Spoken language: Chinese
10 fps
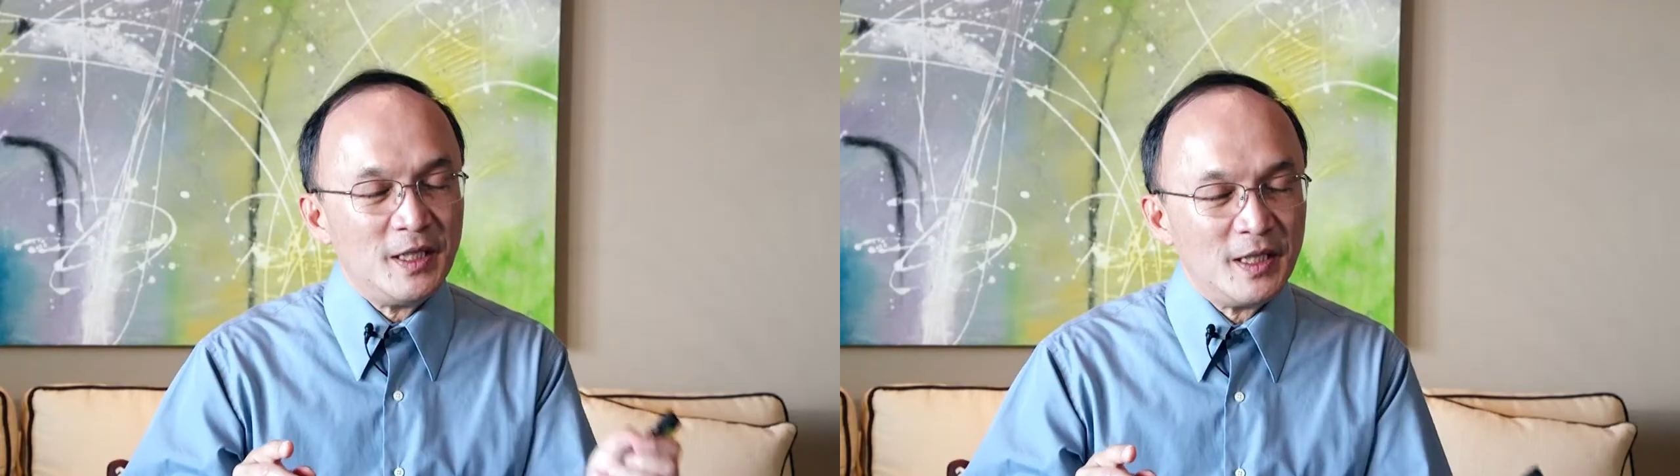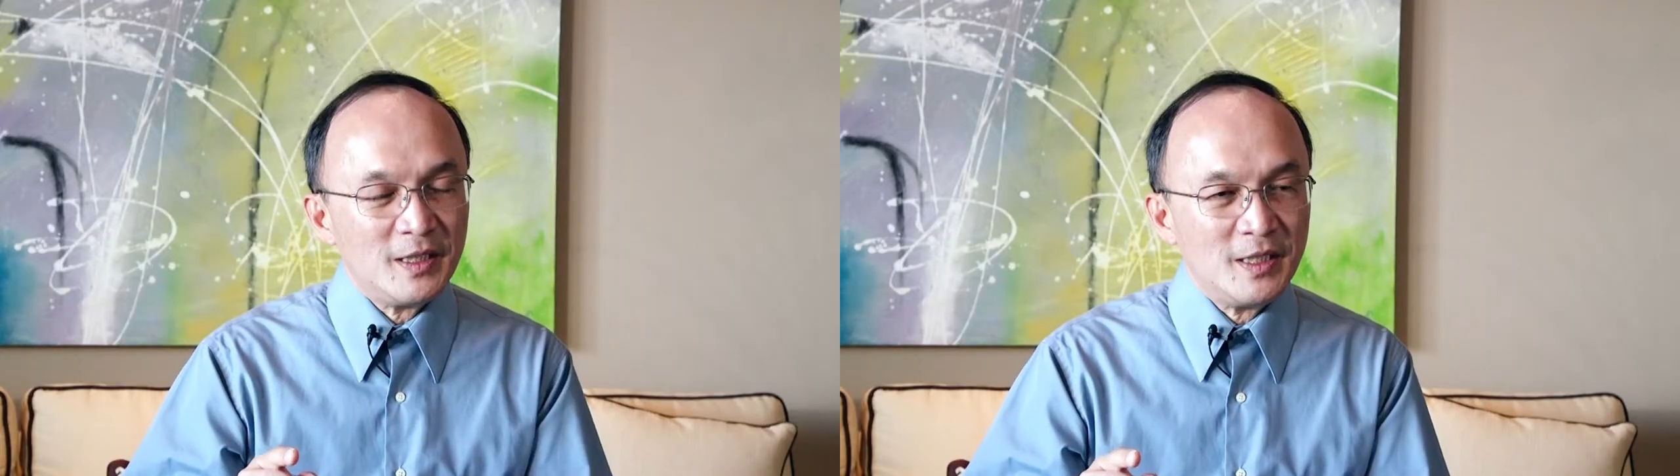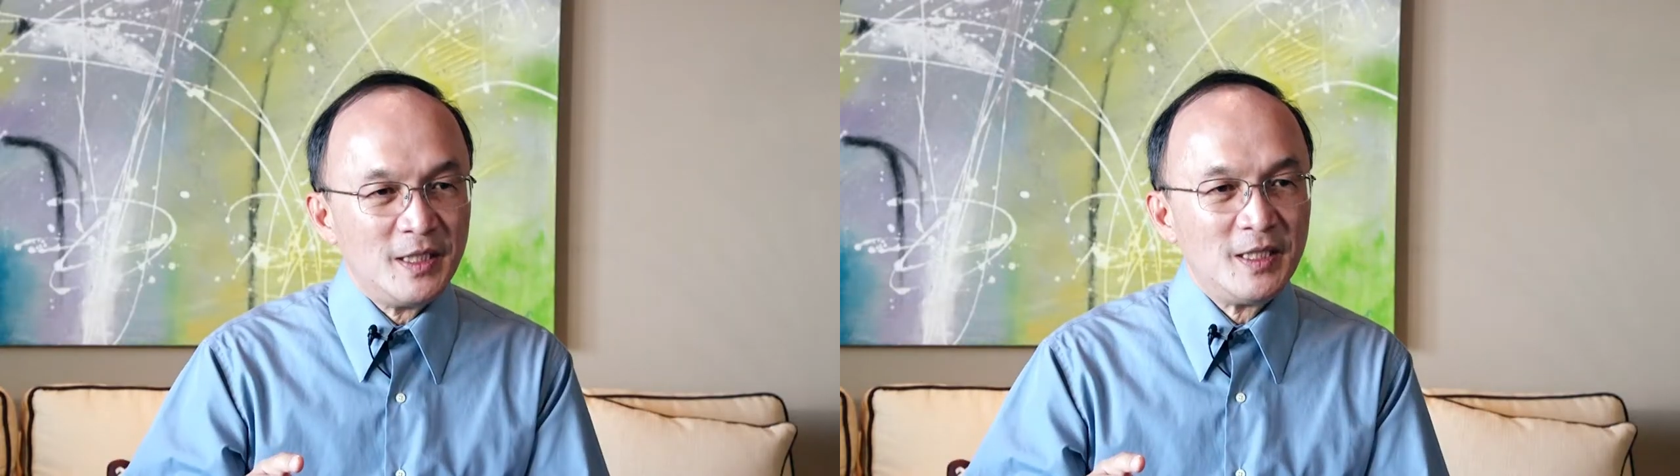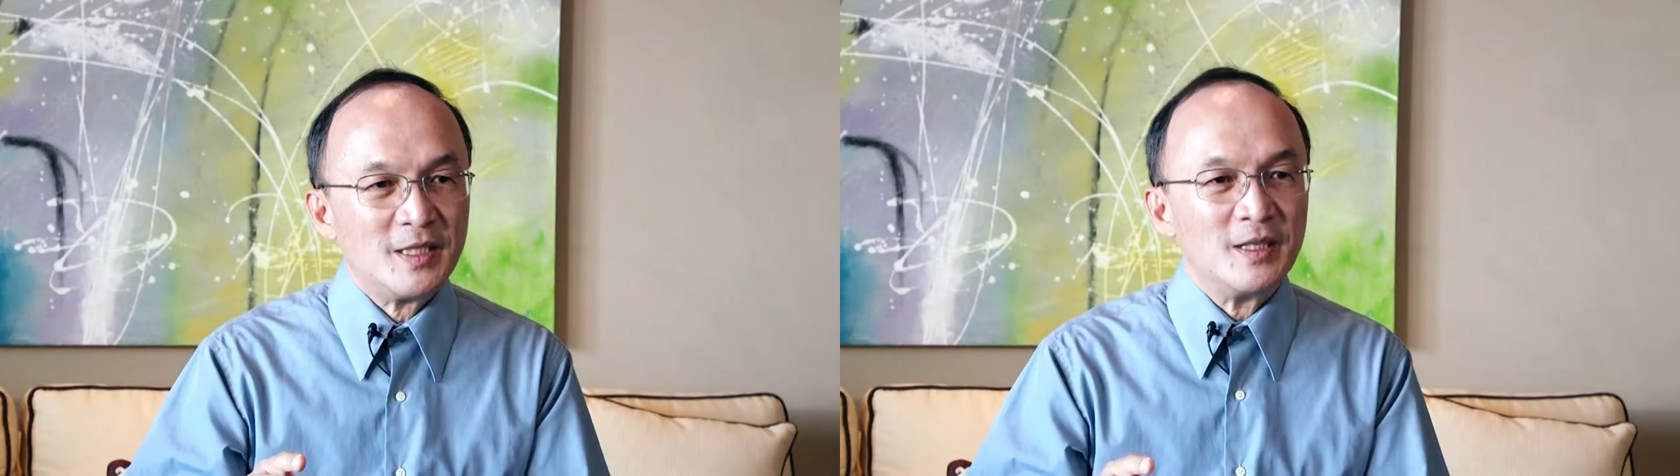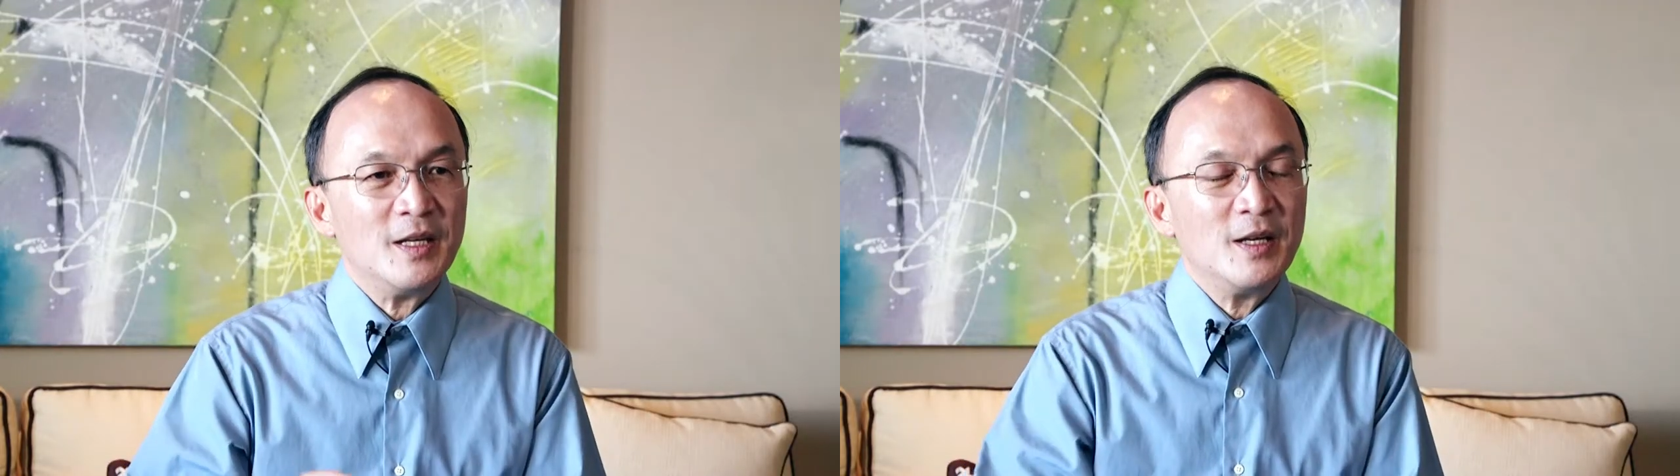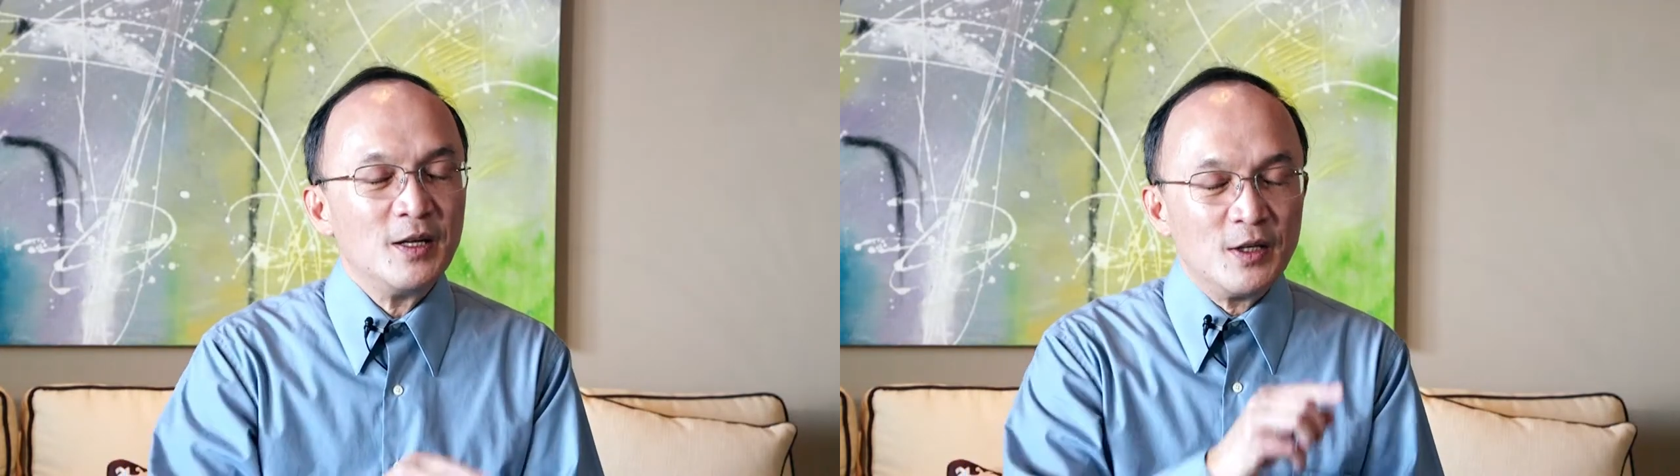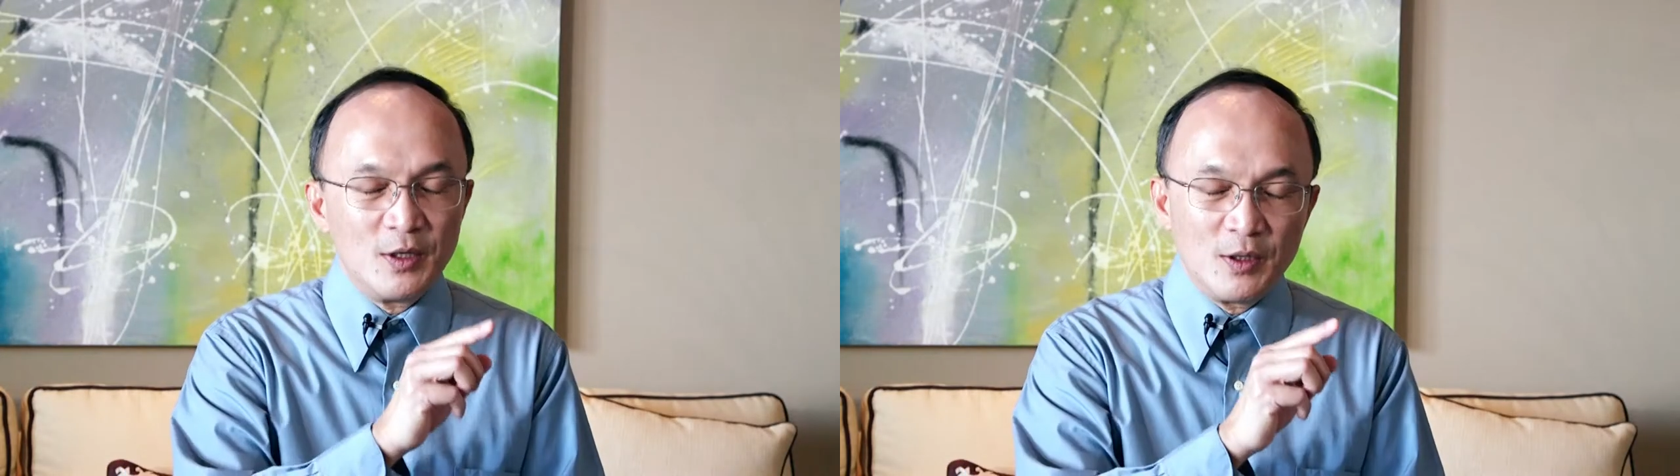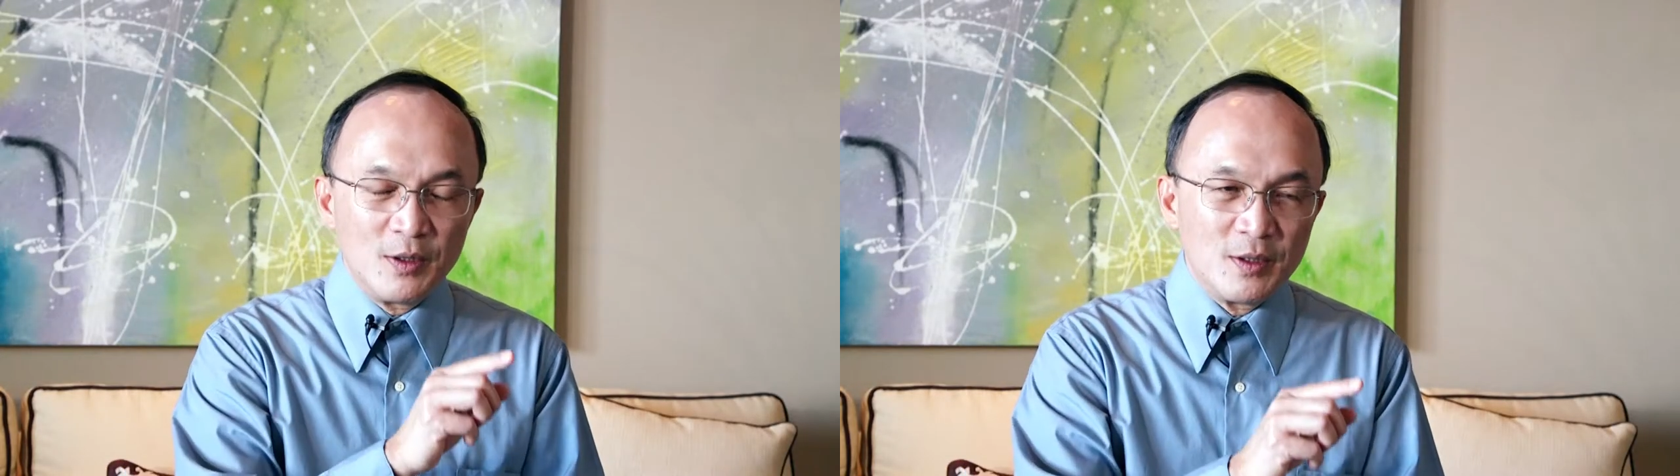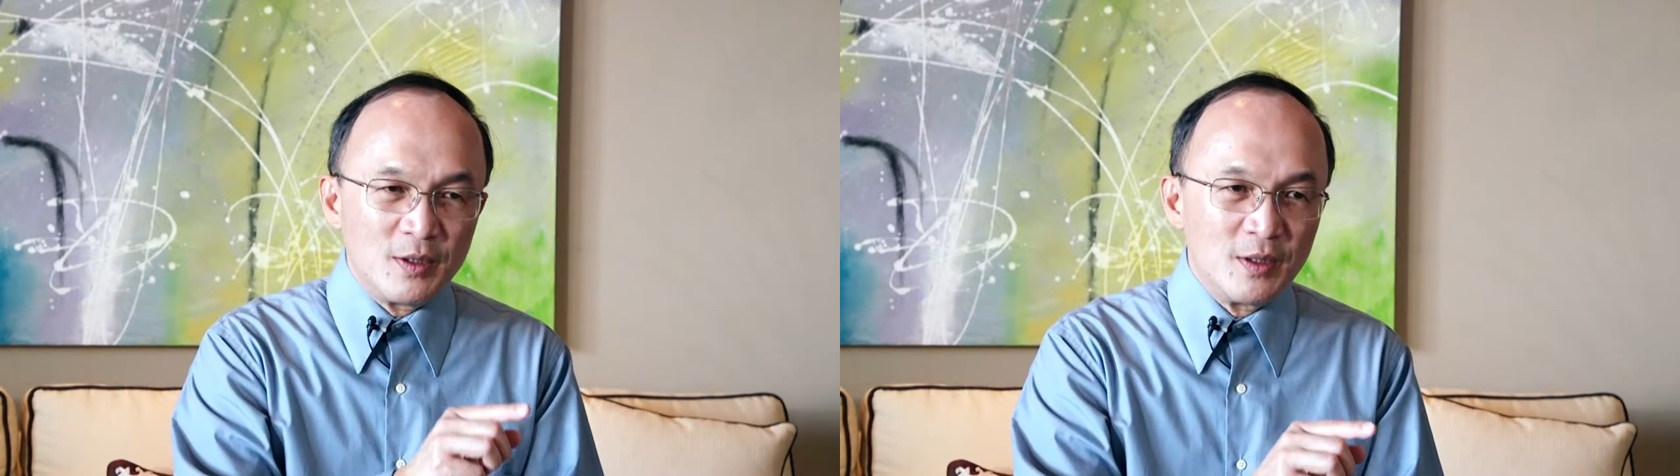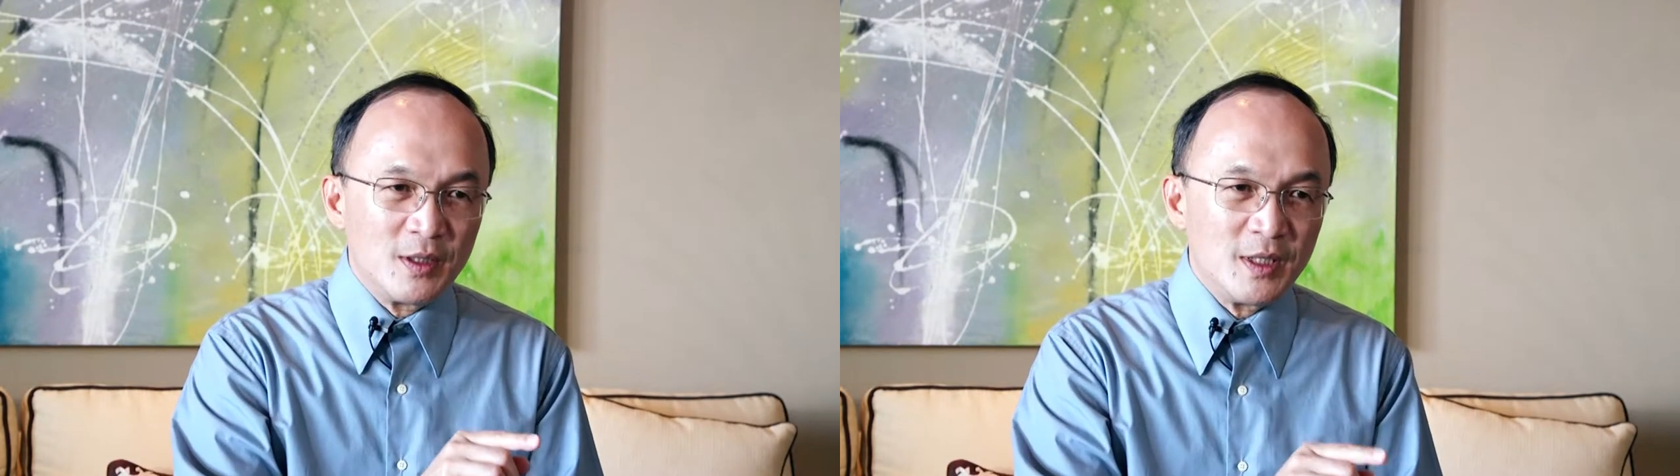贴妻子，
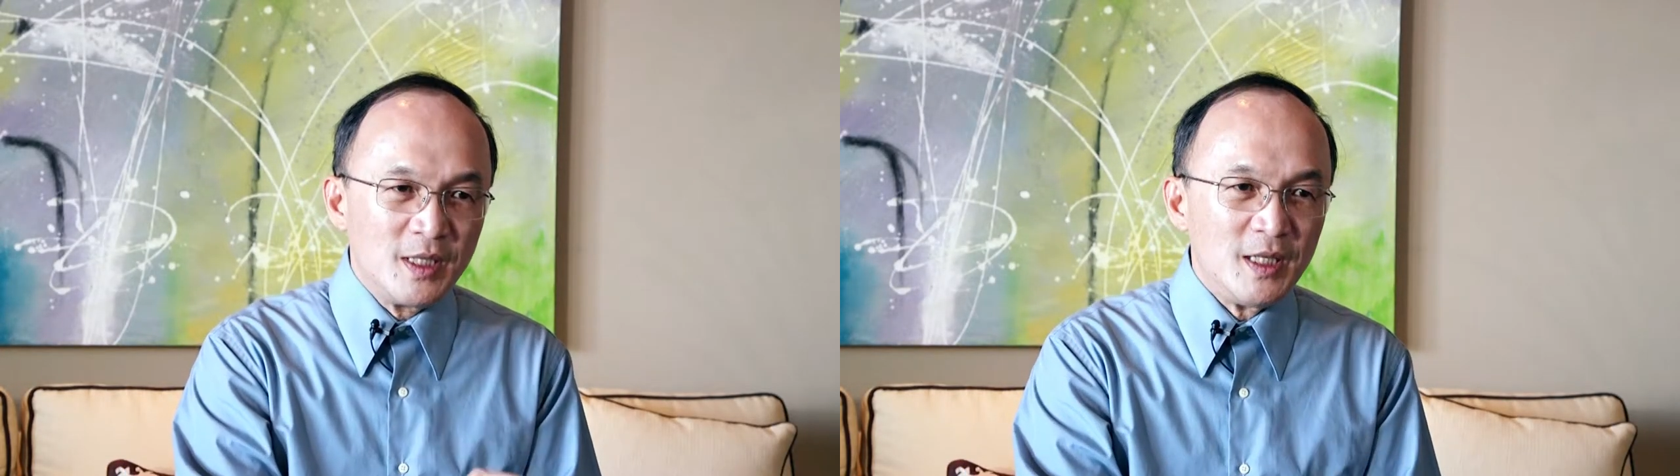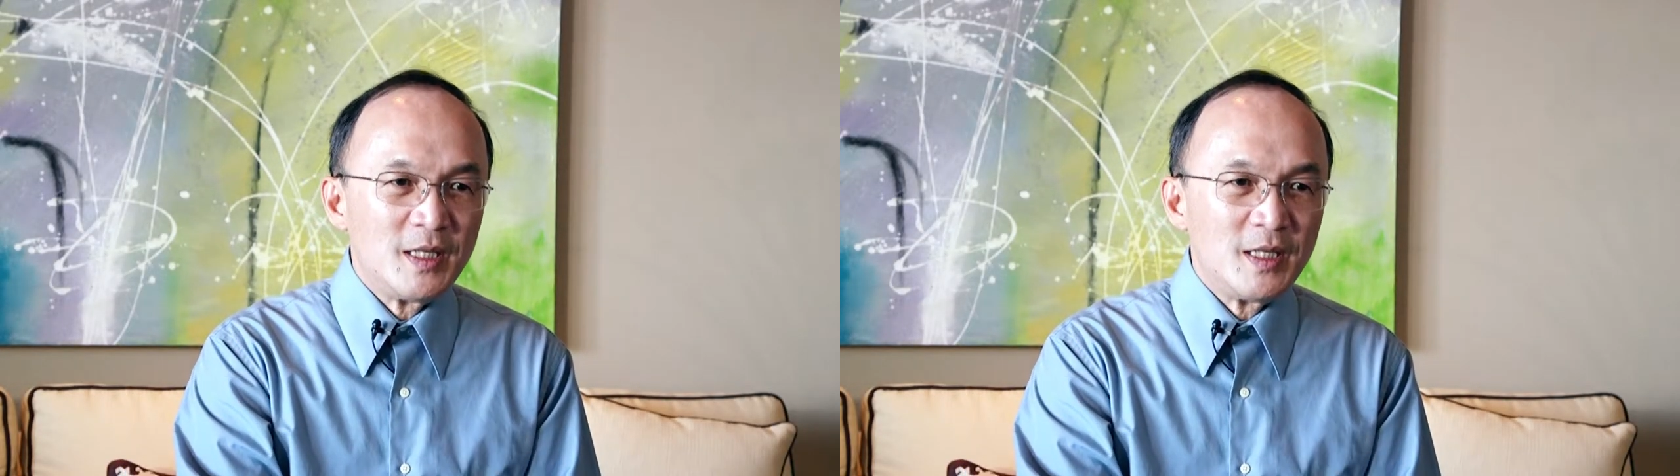妻